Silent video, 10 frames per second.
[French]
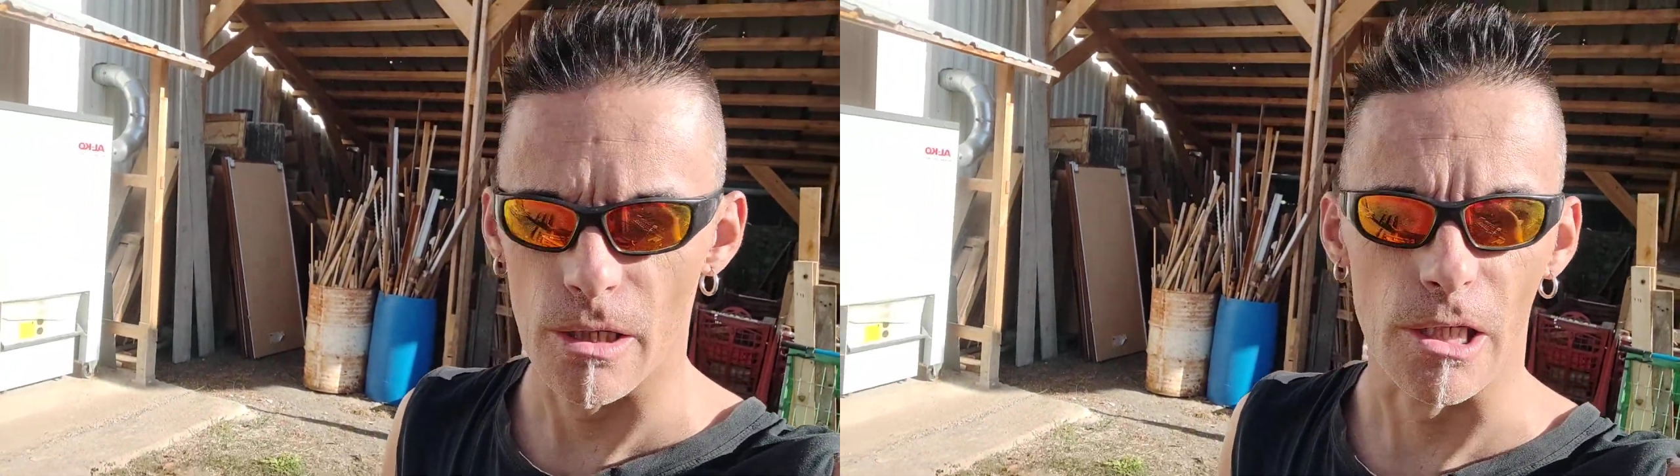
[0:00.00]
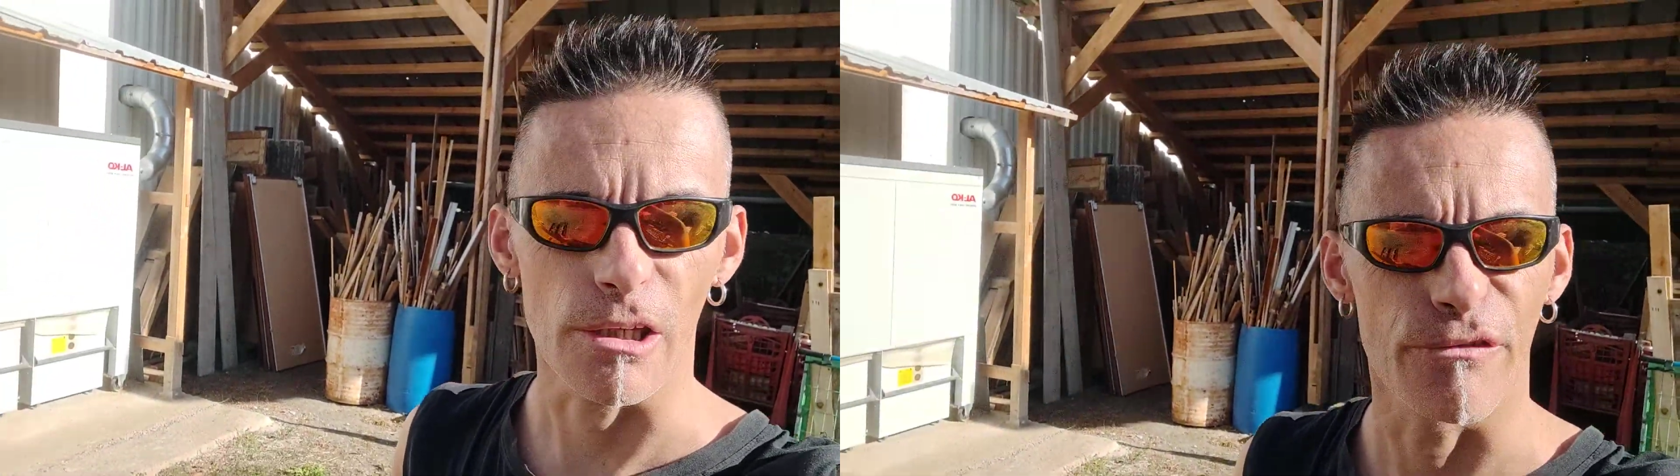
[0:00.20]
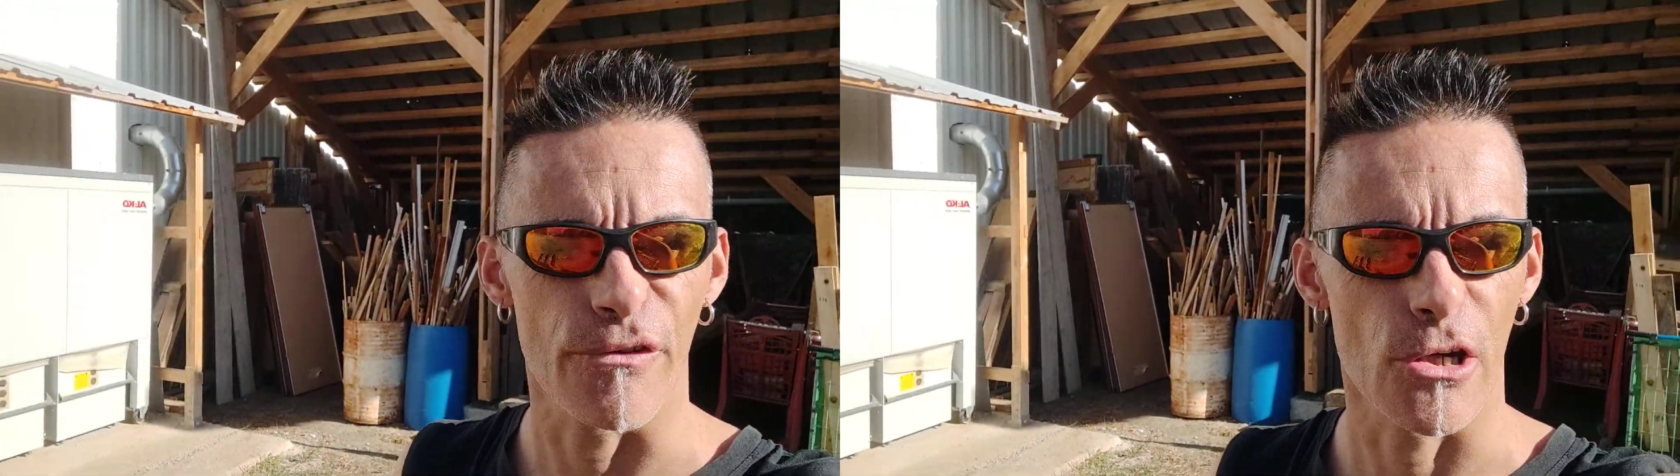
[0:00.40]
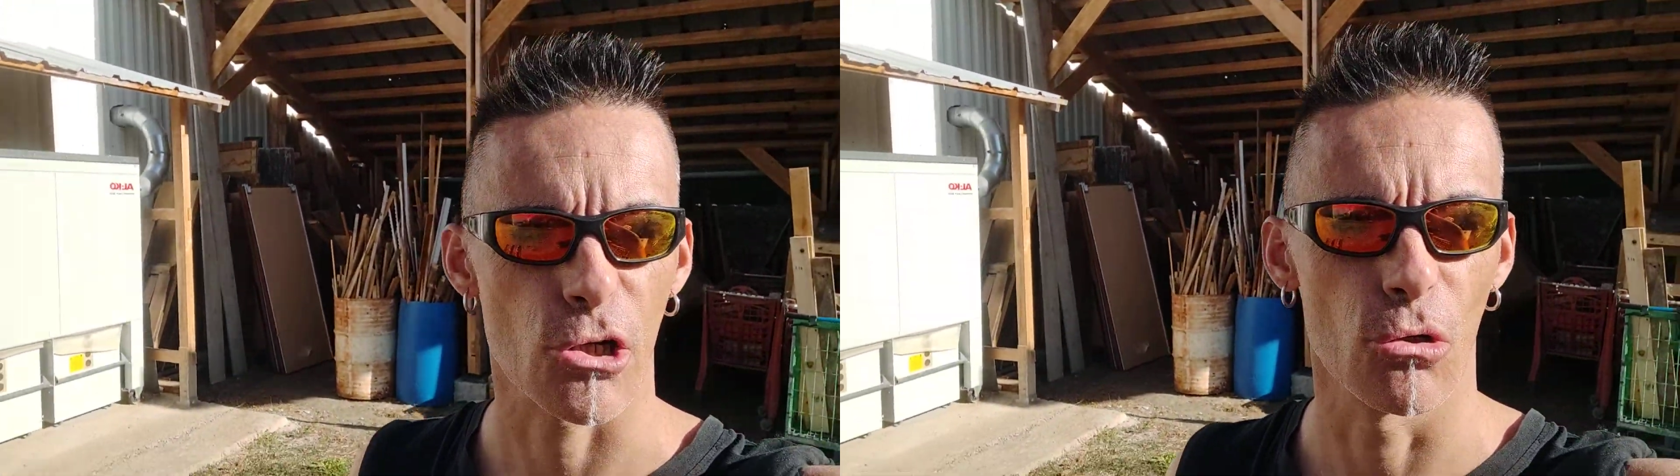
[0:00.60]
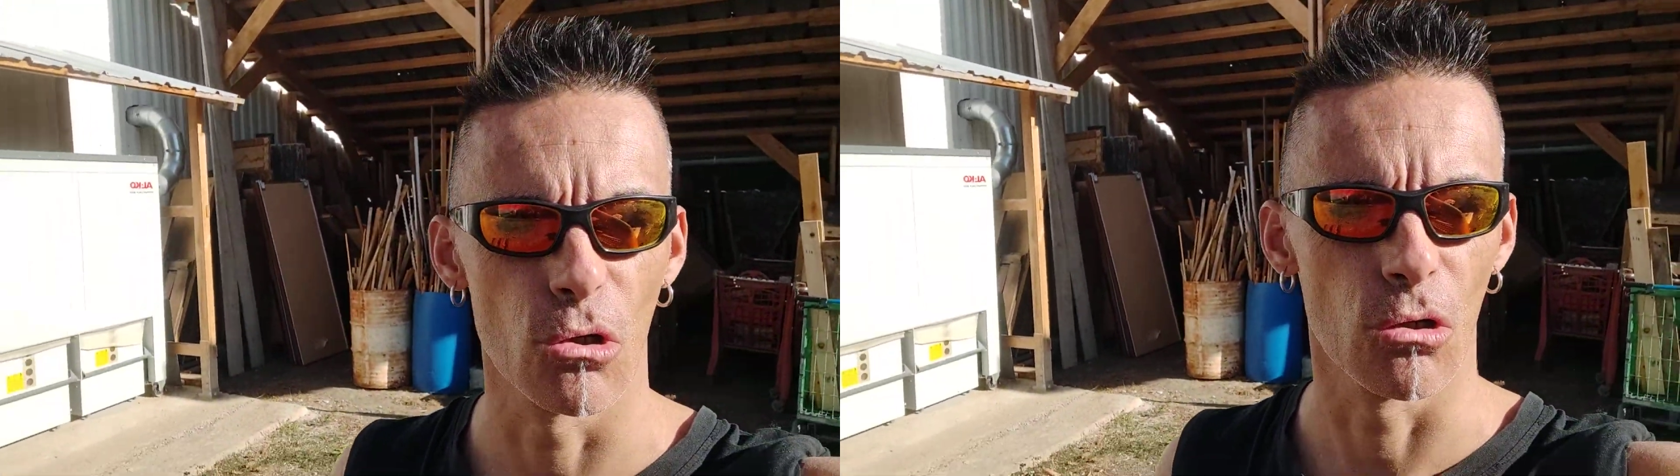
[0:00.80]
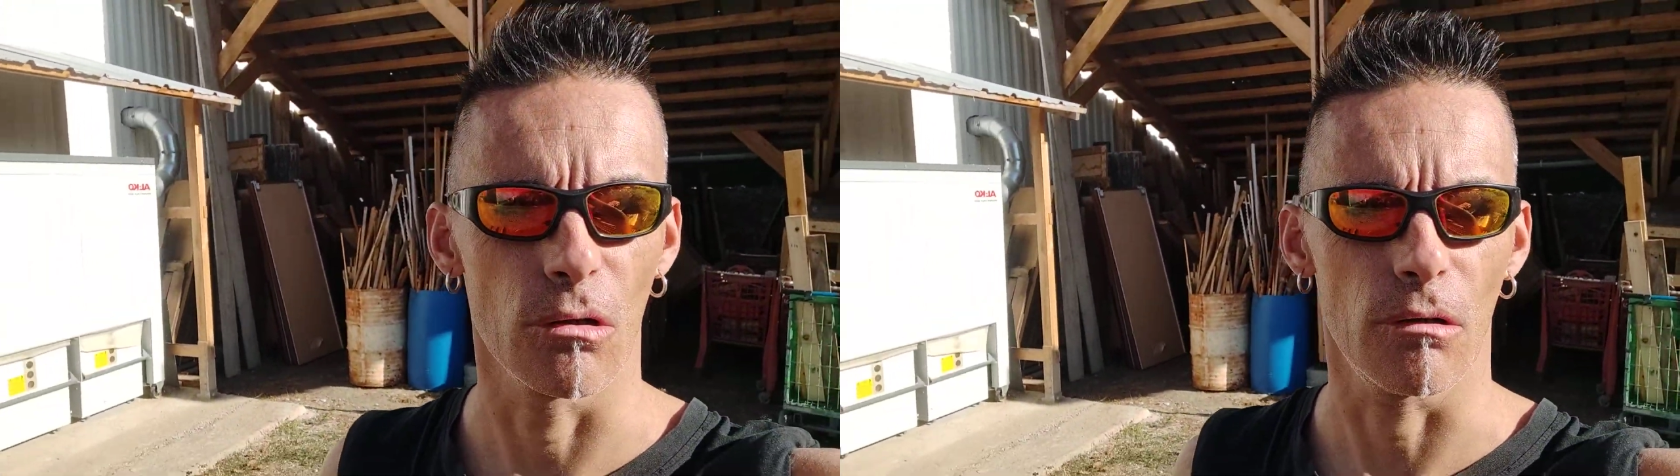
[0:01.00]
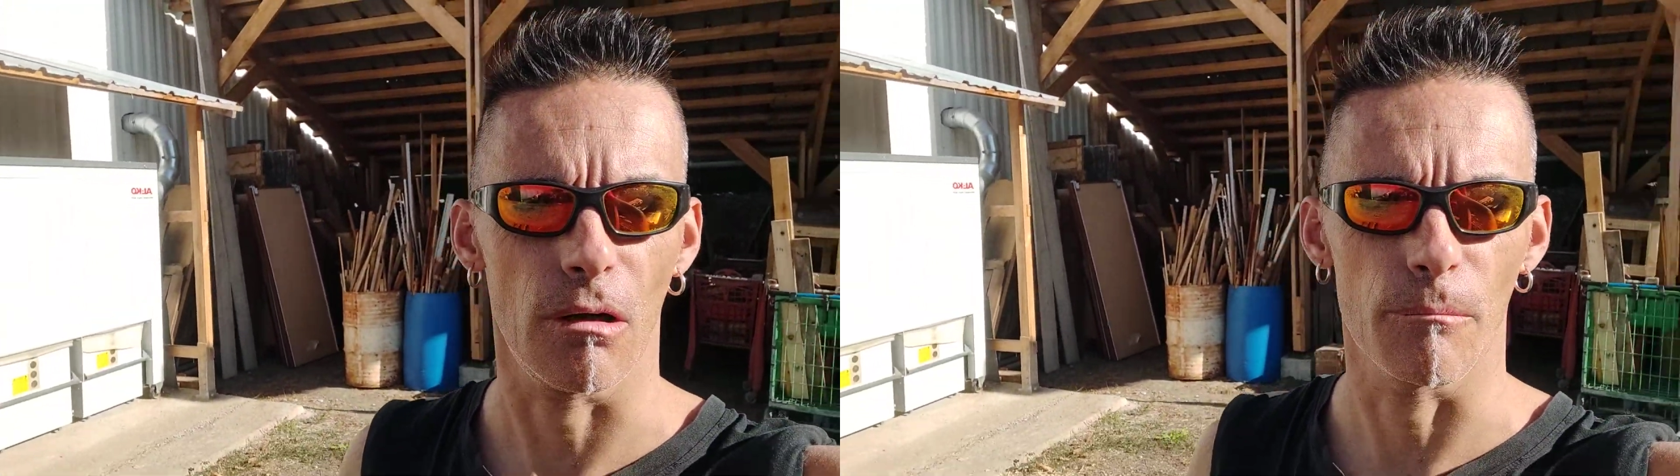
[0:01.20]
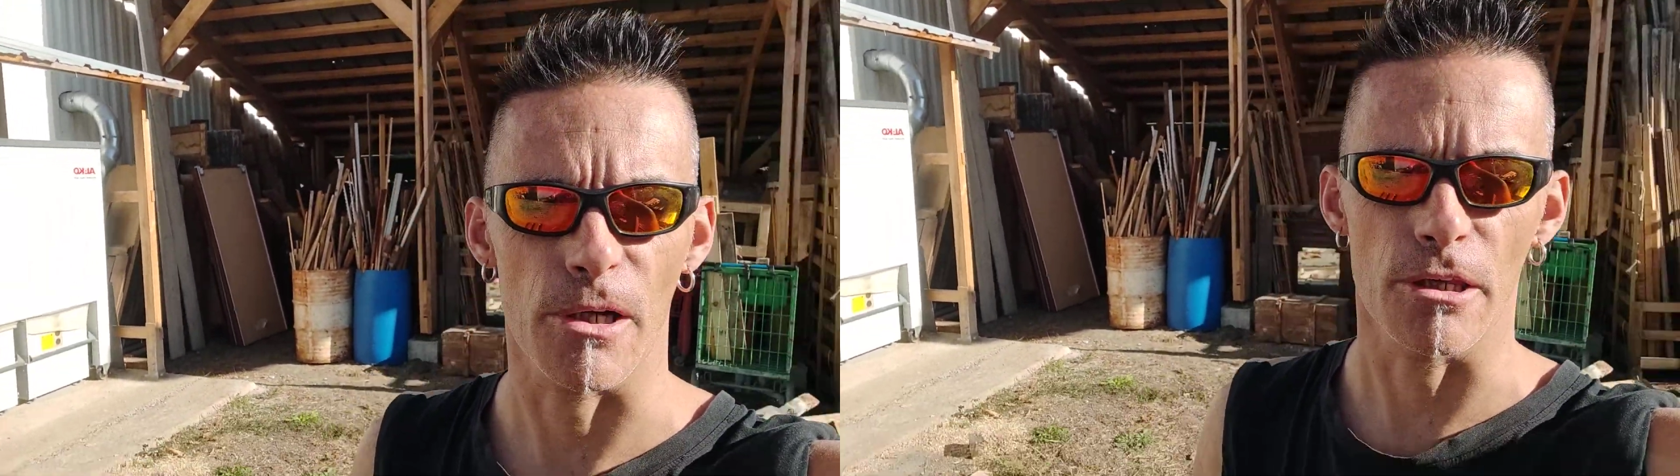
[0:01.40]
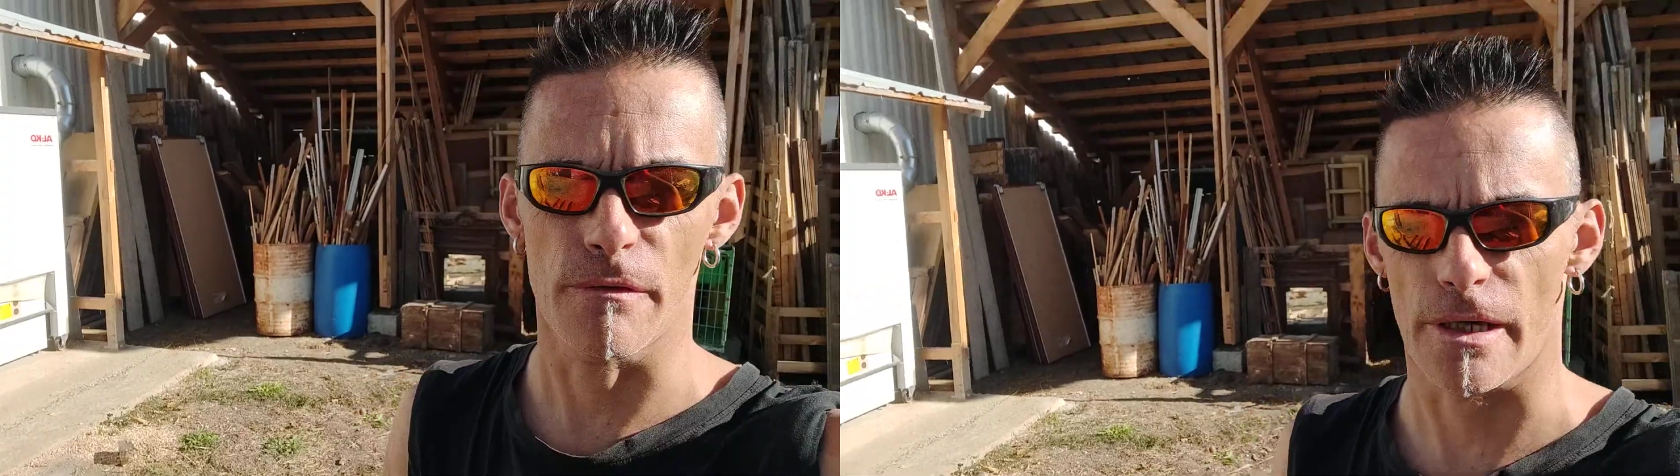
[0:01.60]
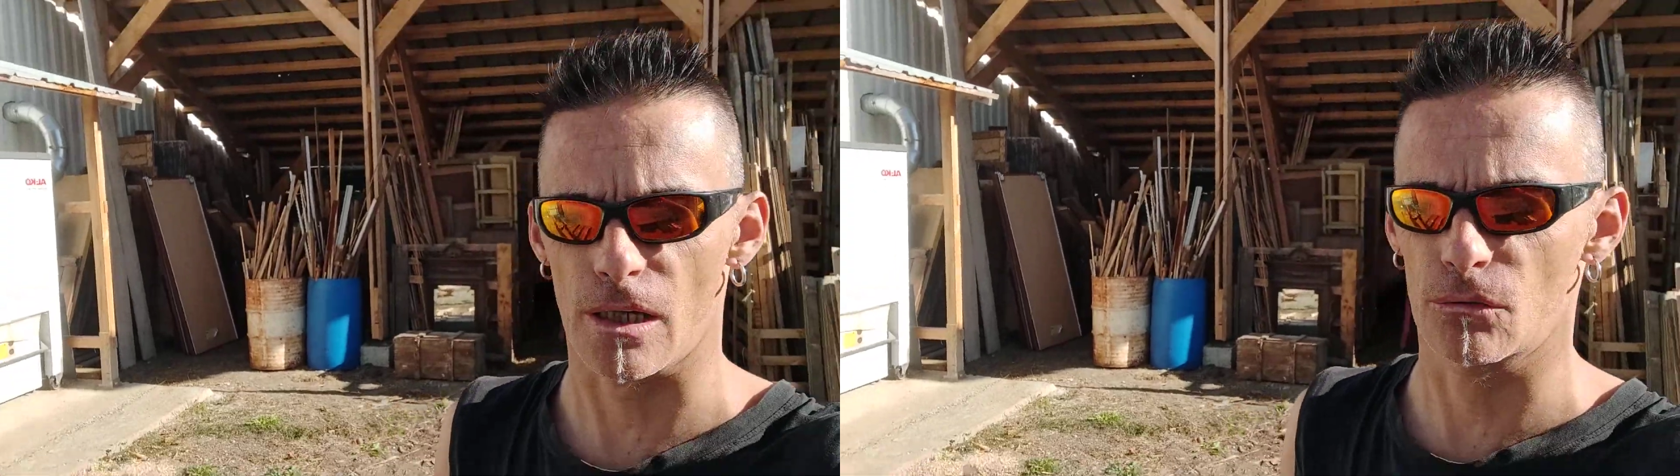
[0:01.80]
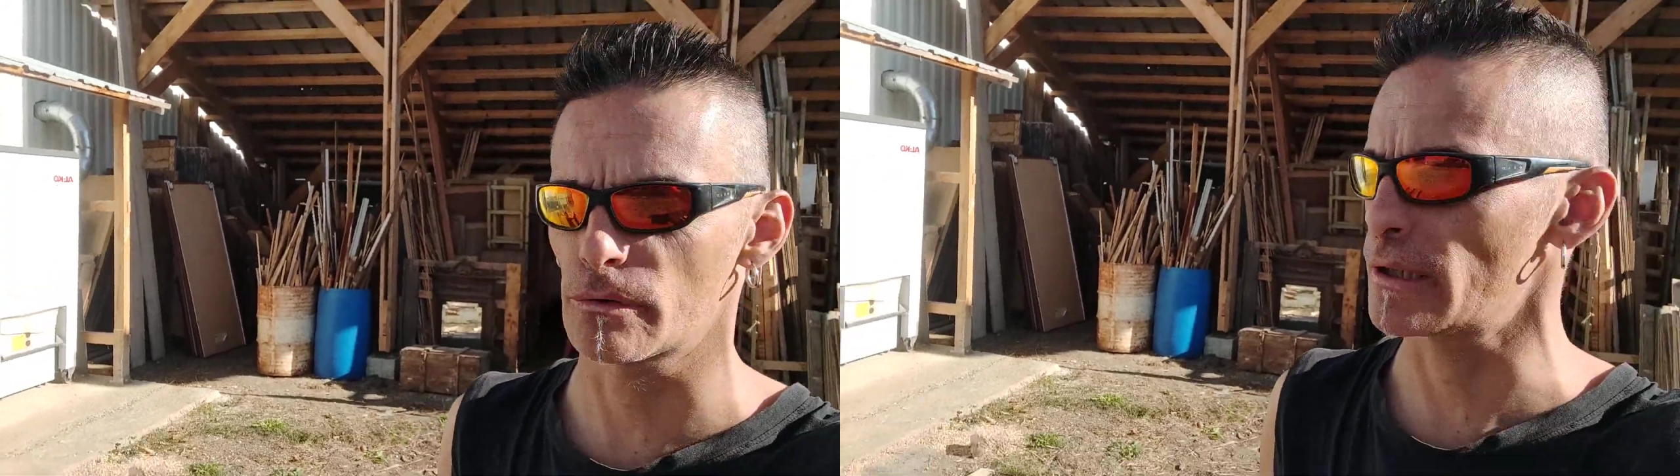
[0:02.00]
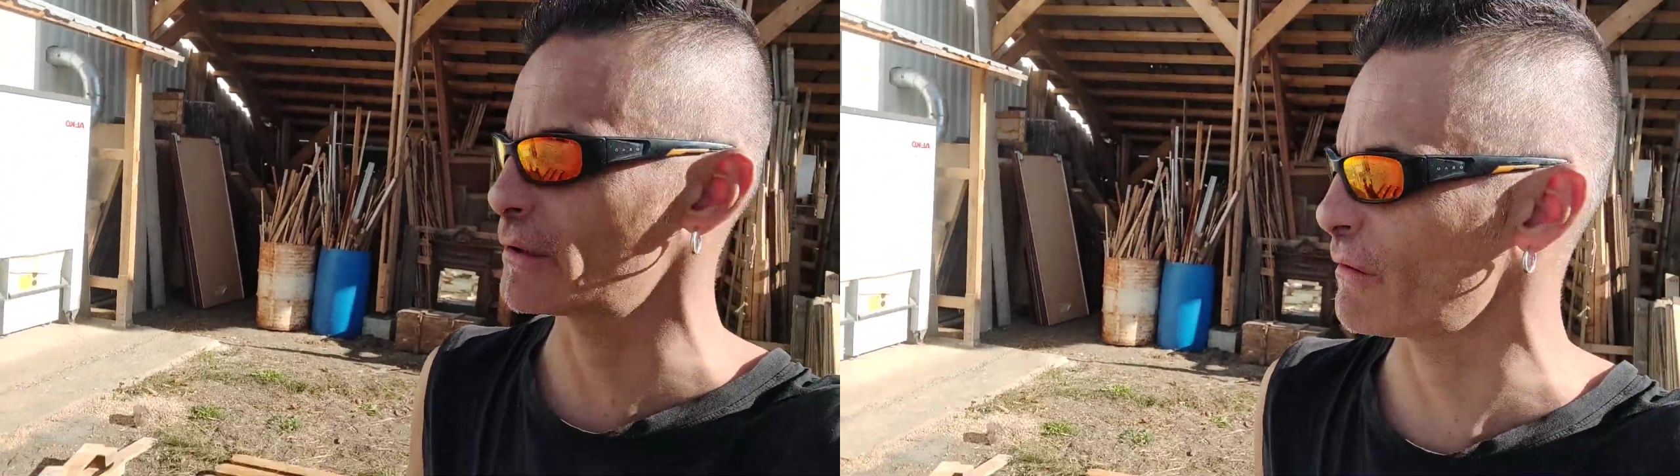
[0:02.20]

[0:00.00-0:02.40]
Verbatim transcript: Il fait chaud en plein hiver, tout est tout